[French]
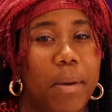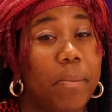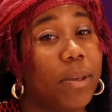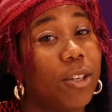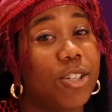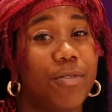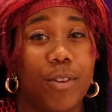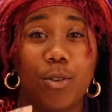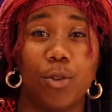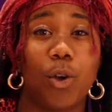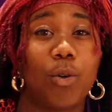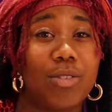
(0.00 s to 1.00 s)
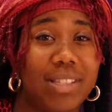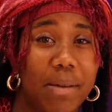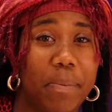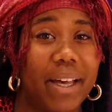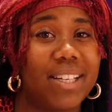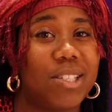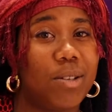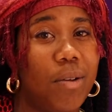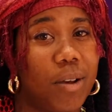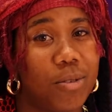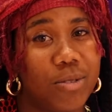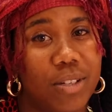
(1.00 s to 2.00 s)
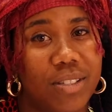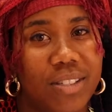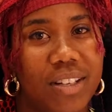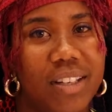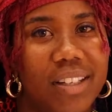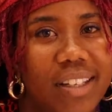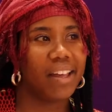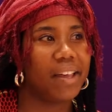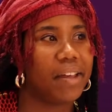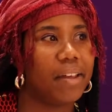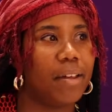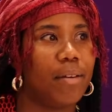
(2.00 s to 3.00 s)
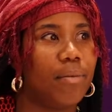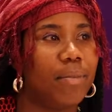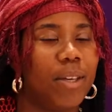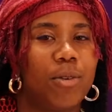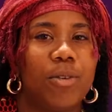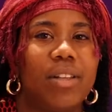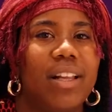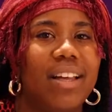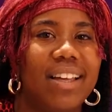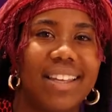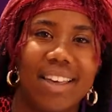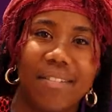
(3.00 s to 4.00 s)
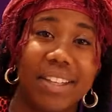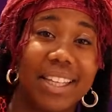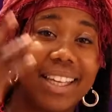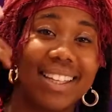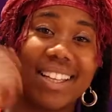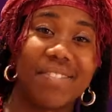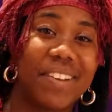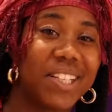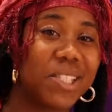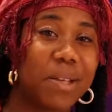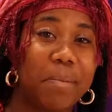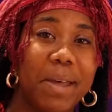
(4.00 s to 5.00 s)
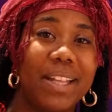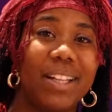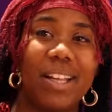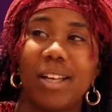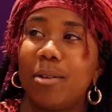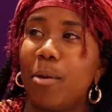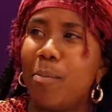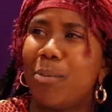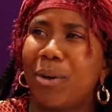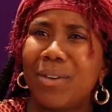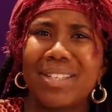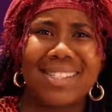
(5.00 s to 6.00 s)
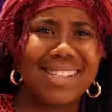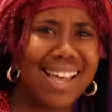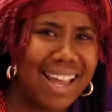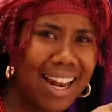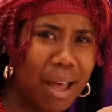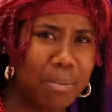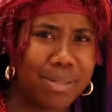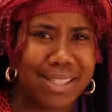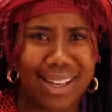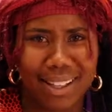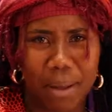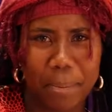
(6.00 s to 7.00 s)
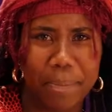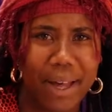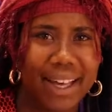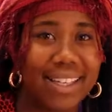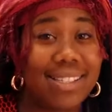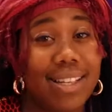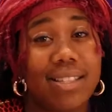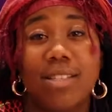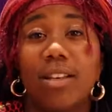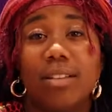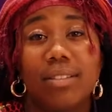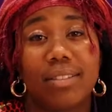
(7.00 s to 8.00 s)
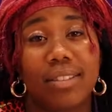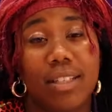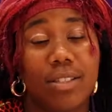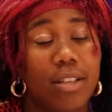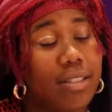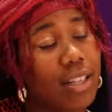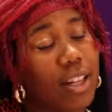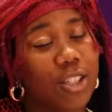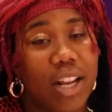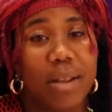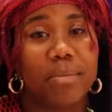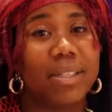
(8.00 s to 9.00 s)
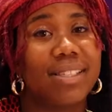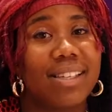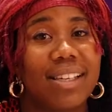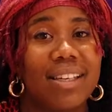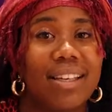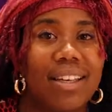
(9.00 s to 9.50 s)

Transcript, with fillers: même que j'ai fait une grosse dépression à cause de ça. Euh, écoute, là, il y avait des, des fins de semaine, là. Bruxelles, Amsterdam, Paris, c'était ça. C'était ça. C'est là que j'allais mixer.